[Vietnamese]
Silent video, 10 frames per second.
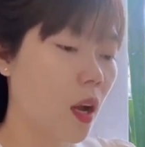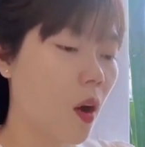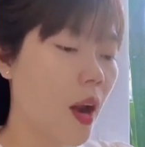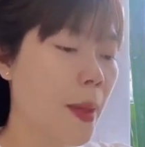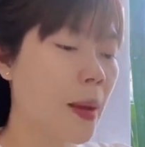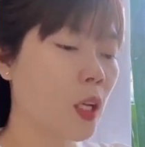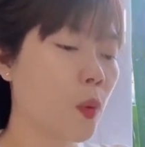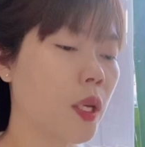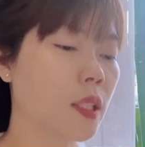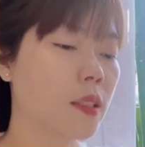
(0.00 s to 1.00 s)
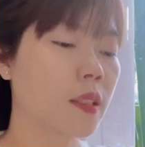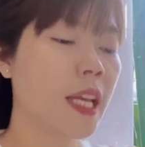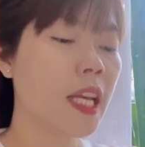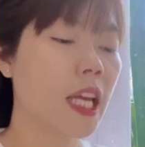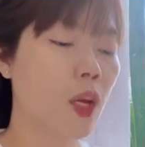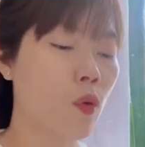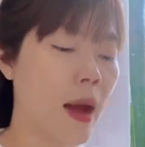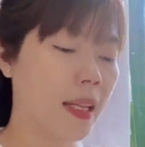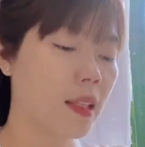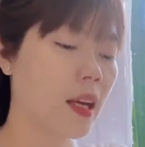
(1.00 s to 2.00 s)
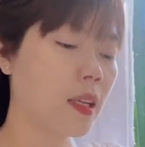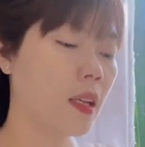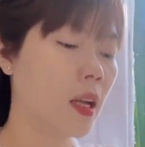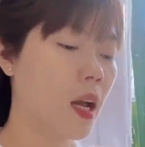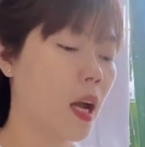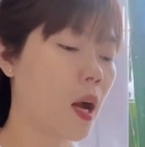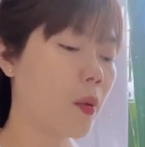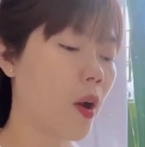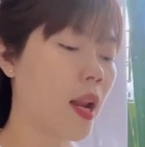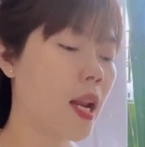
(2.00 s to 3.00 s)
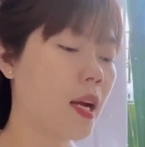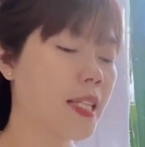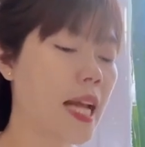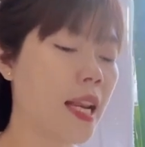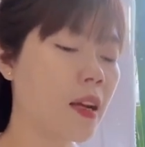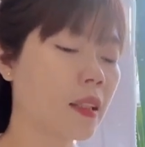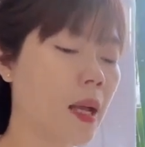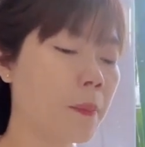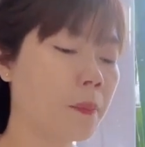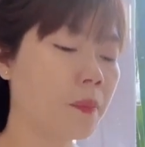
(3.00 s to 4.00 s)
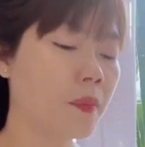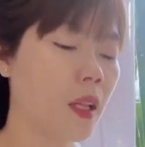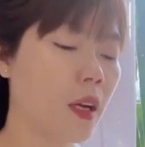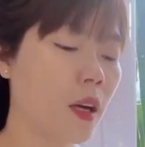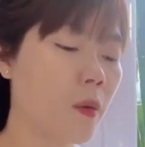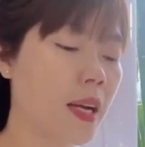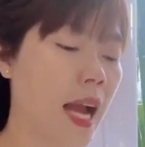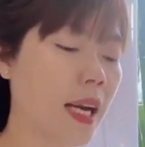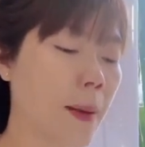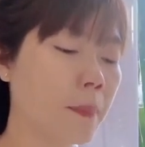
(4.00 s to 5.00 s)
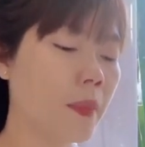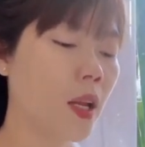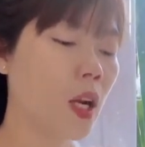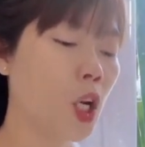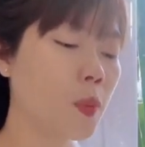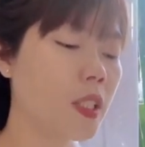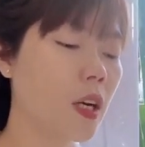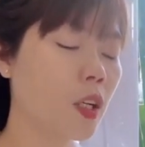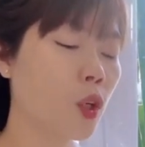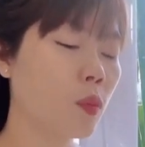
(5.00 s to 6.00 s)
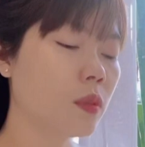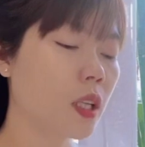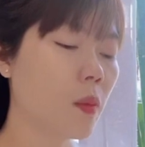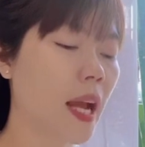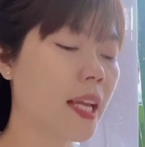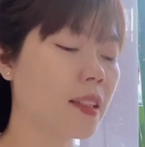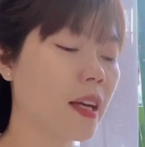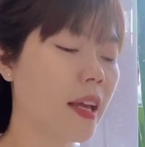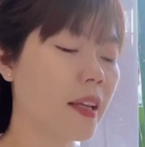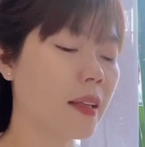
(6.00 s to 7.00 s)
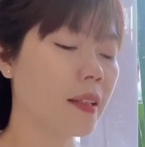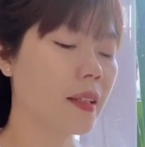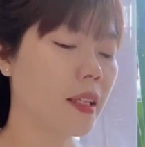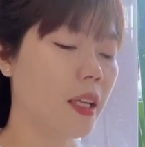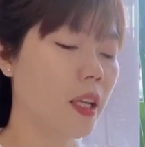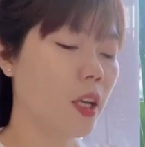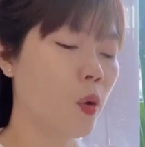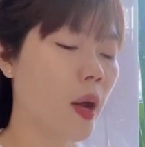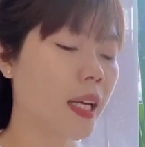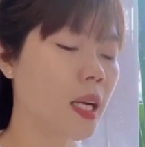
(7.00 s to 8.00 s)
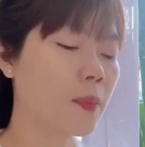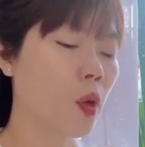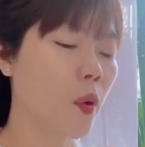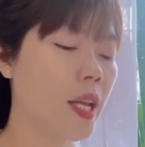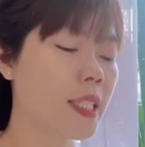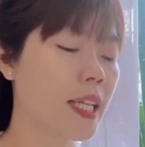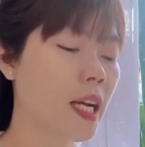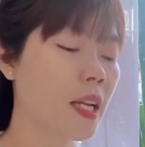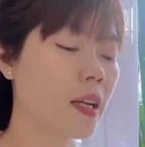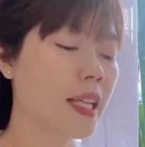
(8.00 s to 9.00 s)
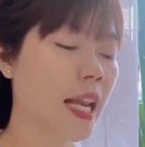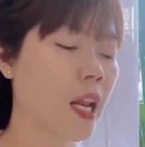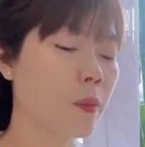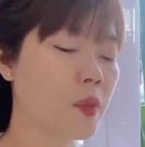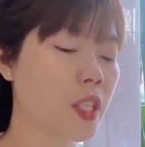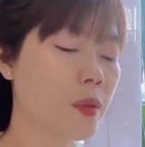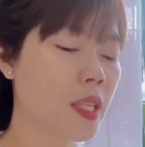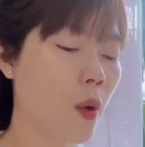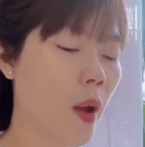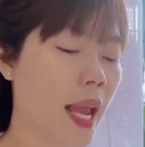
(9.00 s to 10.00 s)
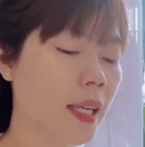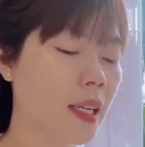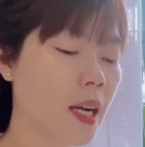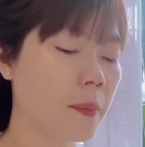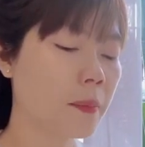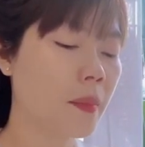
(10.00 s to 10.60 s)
Có lẽ bắt nguồn từ sự ích kỷ của bản thân. Cậu nói lời trái lương tâm. Không khác lắm, lúc trước cũng không hay cười. Lúc ăn cơm tối, Trình Hân được Nhan Hồng dìu ra ngoài ăn cơm.